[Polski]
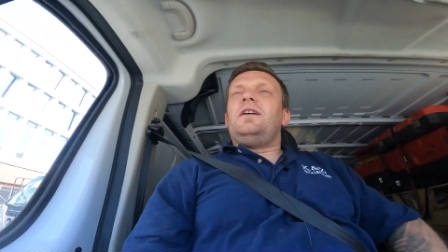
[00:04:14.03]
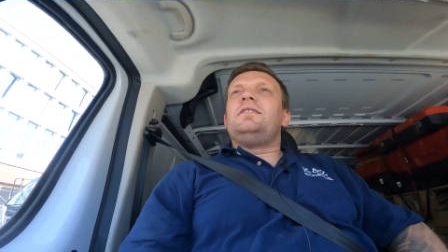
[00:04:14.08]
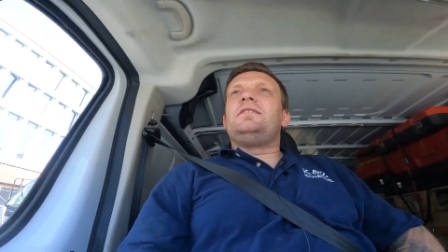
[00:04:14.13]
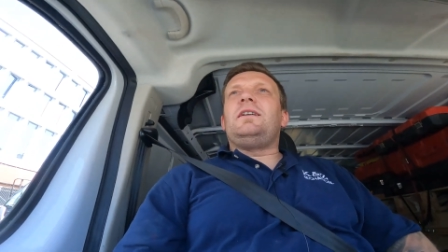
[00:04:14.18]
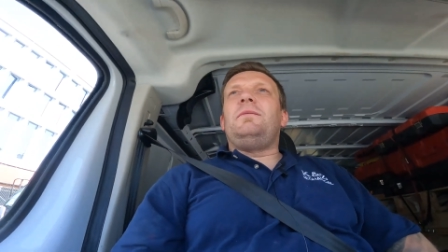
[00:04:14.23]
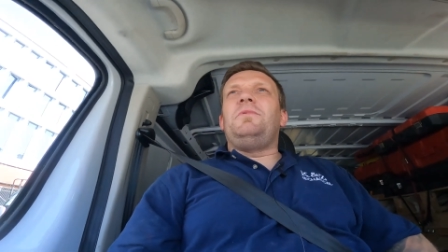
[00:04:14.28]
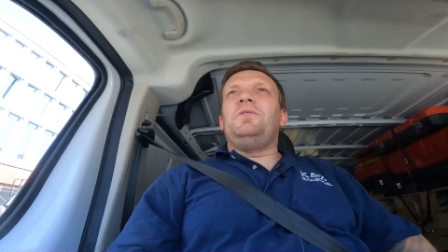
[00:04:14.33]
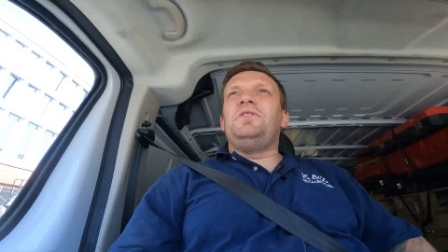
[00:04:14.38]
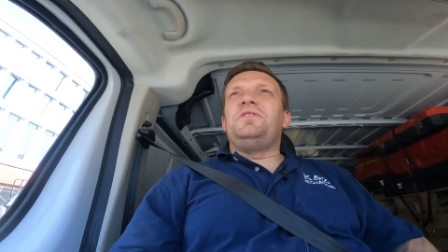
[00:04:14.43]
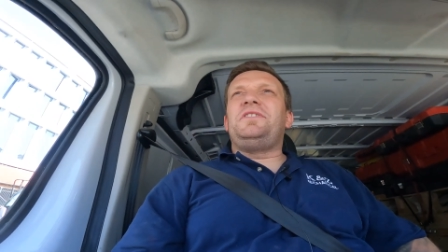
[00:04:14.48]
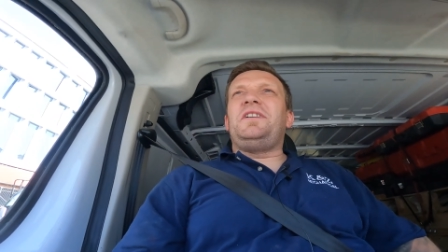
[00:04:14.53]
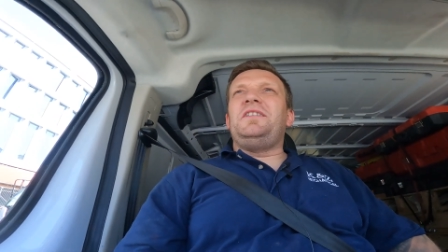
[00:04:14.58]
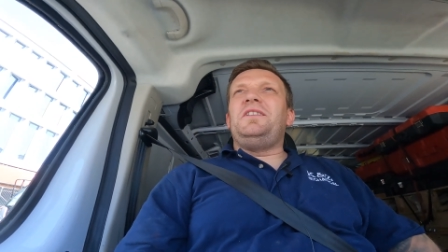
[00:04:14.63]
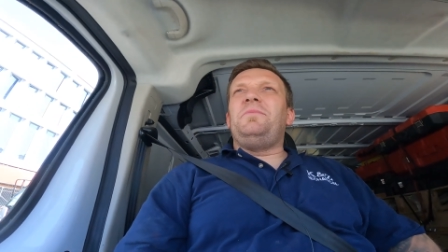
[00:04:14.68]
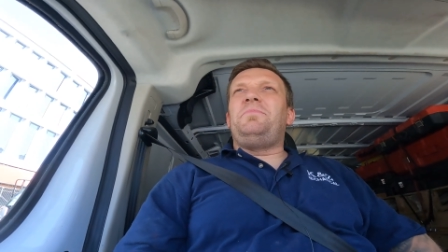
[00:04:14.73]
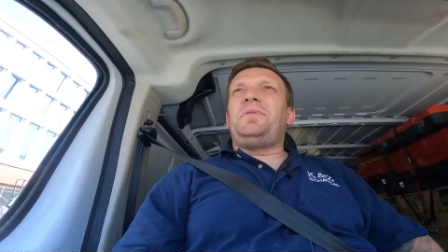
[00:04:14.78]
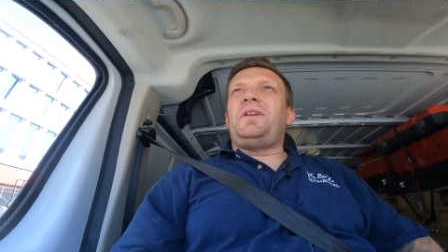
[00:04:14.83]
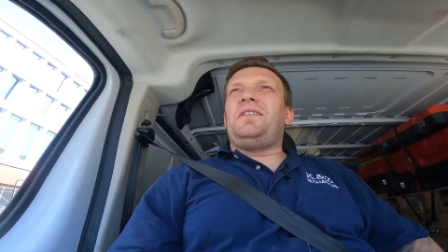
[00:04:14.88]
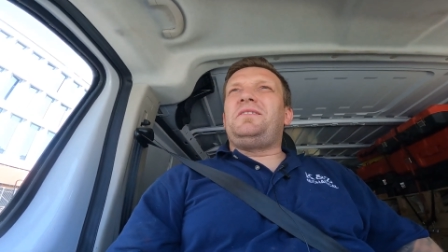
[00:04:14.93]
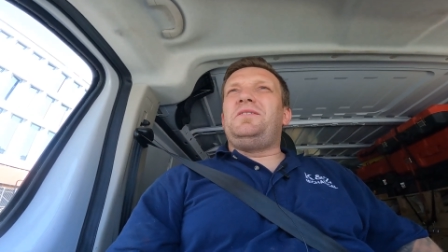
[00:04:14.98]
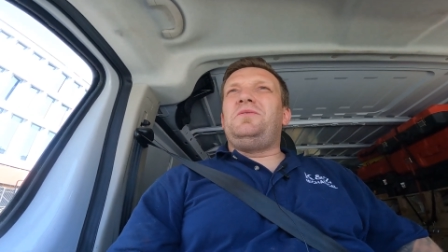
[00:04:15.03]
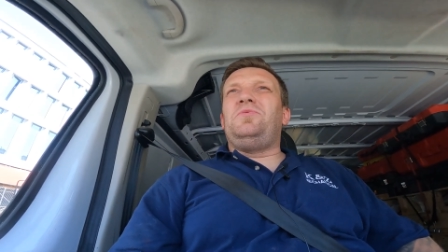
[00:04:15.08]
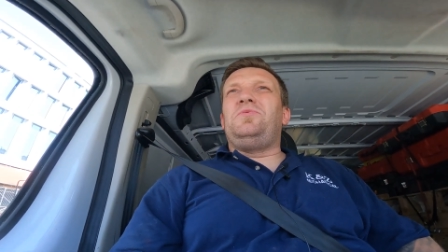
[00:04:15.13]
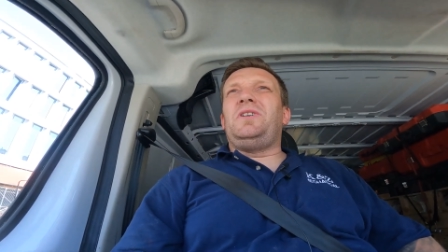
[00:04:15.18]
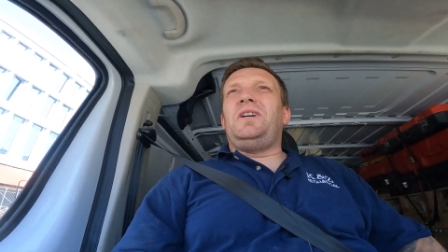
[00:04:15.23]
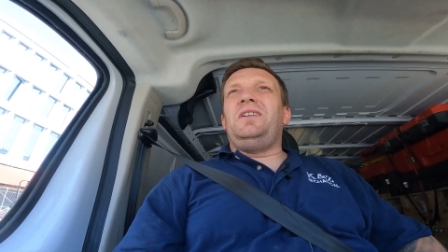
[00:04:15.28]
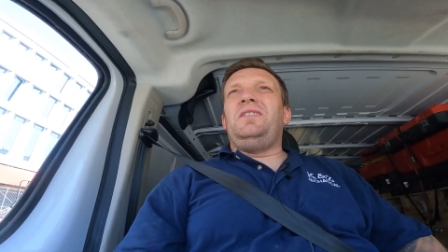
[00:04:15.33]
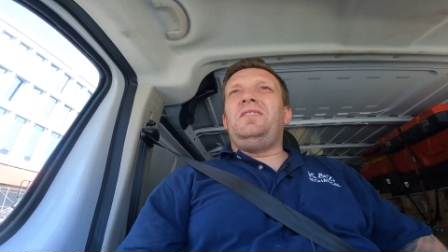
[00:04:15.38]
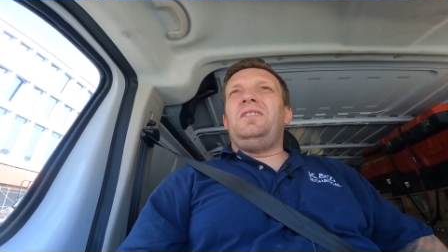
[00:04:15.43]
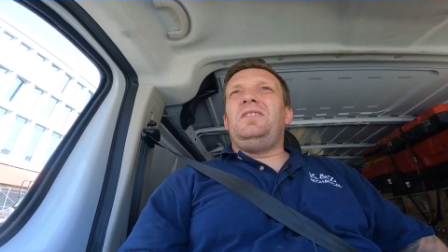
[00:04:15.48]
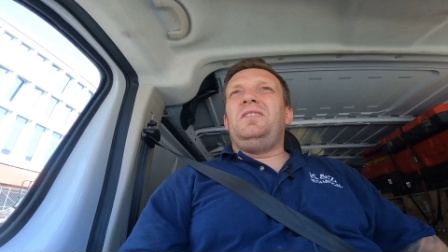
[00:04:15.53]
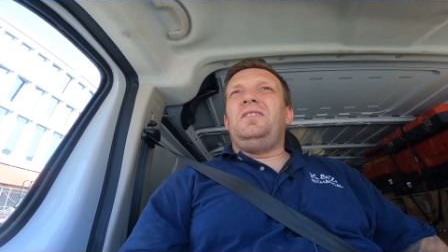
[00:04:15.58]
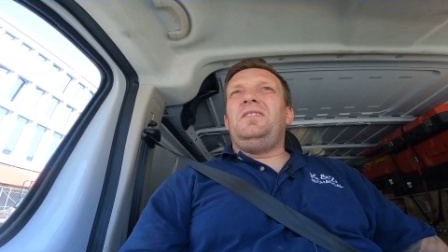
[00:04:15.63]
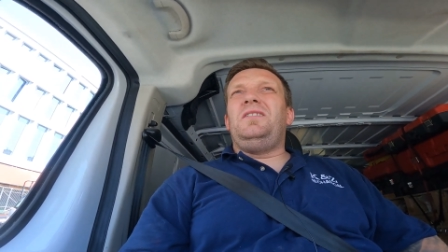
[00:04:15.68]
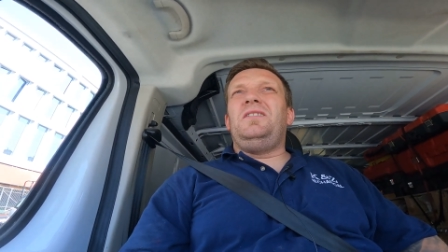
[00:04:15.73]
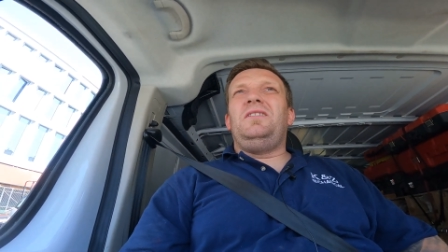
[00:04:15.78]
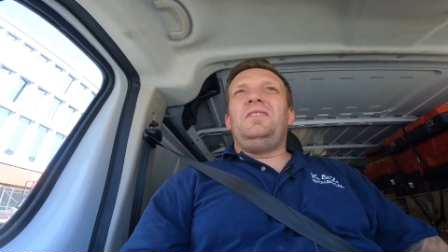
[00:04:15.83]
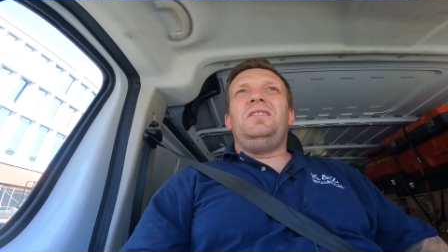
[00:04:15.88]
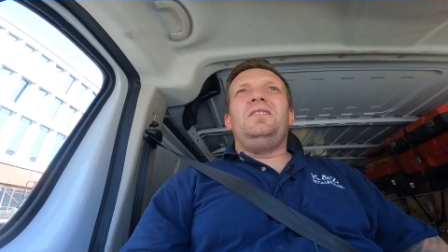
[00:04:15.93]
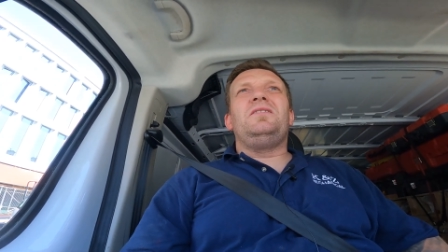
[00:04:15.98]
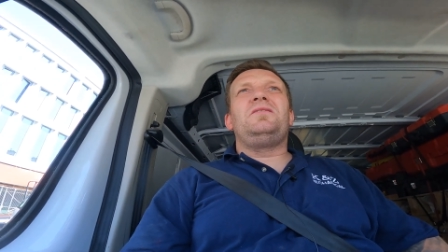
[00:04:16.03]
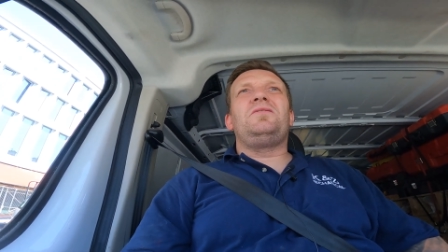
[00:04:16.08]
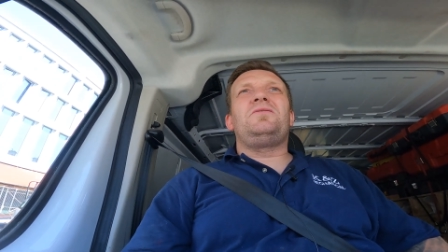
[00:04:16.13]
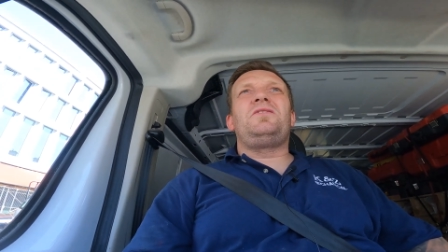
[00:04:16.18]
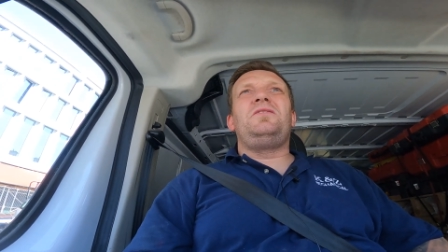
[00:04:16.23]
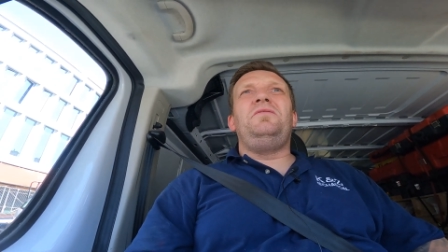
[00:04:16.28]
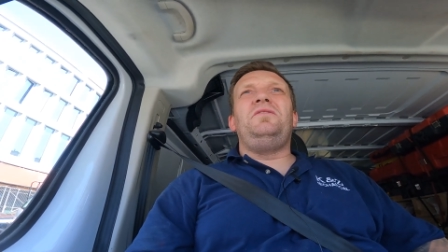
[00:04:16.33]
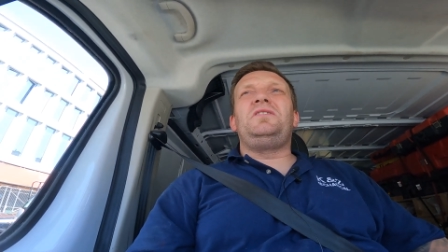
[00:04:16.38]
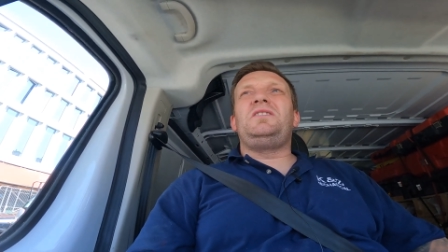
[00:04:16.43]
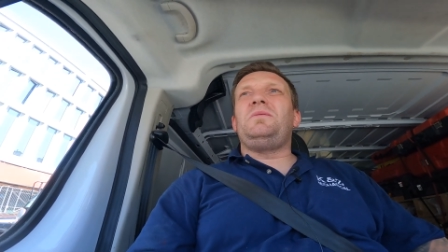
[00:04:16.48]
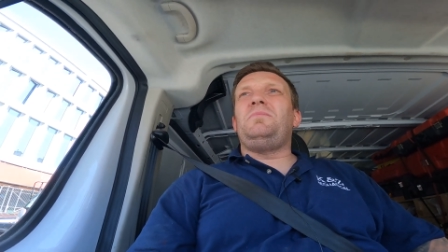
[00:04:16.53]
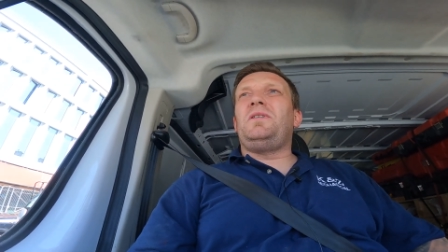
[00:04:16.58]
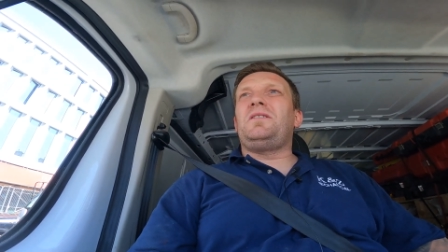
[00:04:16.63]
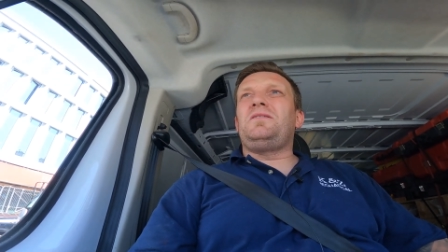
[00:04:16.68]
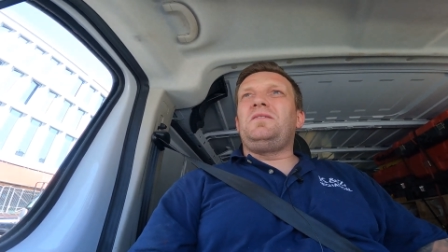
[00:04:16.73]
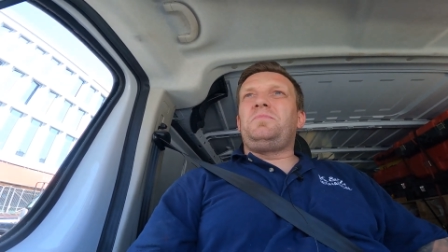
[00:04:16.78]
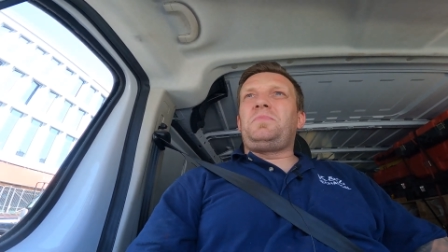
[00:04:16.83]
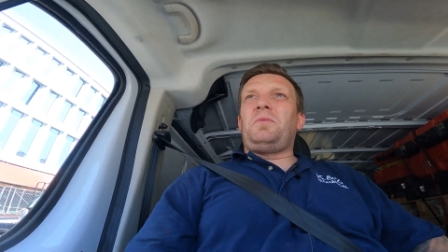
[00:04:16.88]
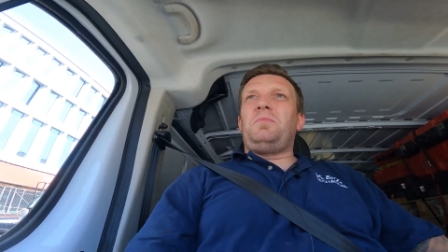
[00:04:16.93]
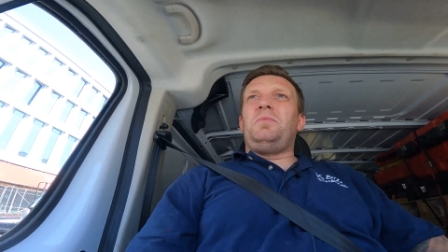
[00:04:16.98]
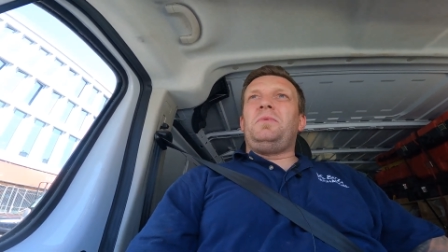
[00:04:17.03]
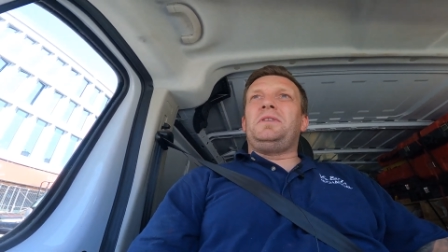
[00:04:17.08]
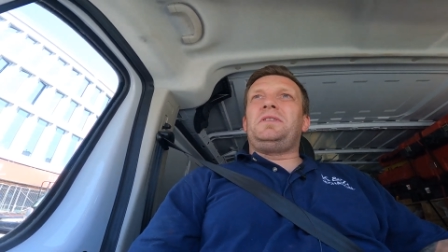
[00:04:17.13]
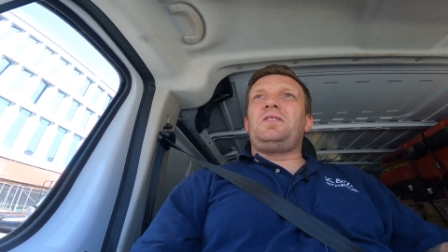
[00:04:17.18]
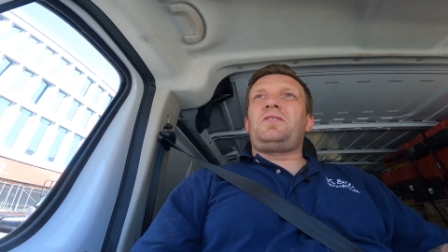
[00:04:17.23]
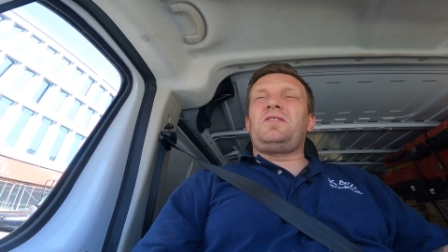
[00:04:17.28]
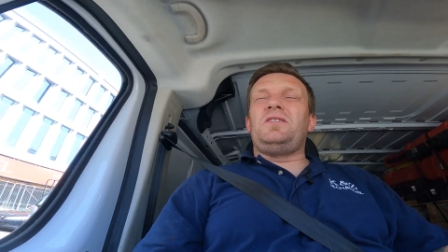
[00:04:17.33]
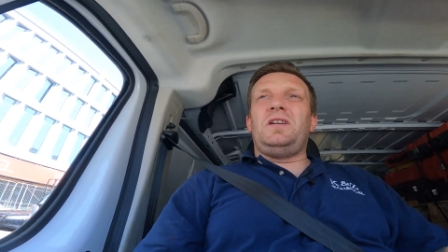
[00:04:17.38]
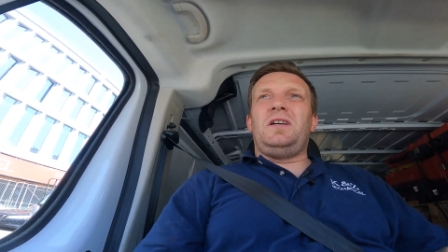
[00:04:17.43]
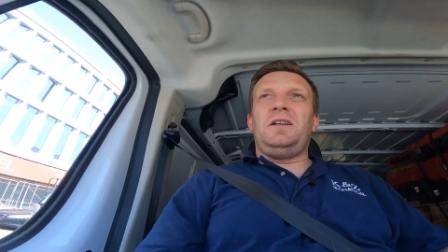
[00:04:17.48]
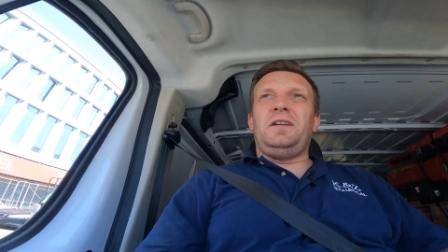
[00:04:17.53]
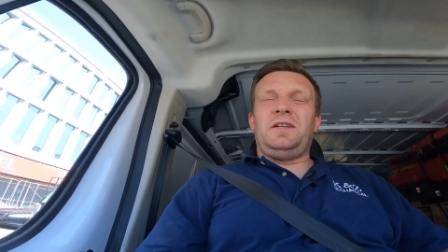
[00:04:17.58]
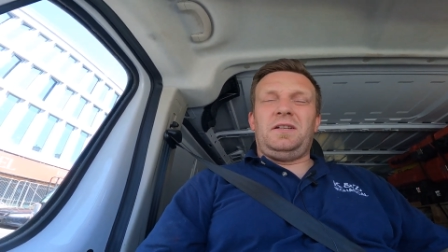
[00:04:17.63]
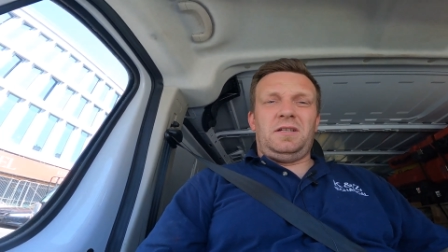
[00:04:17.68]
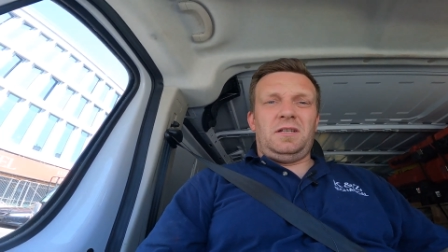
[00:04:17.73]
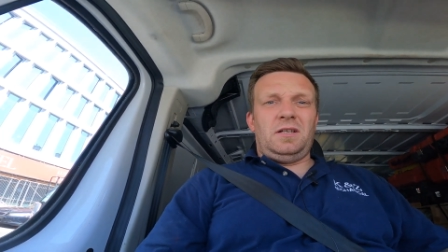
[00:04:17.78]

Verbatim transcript: Samo dostanie pracy tutaj e, jest oczywiście bardzo problematyczne,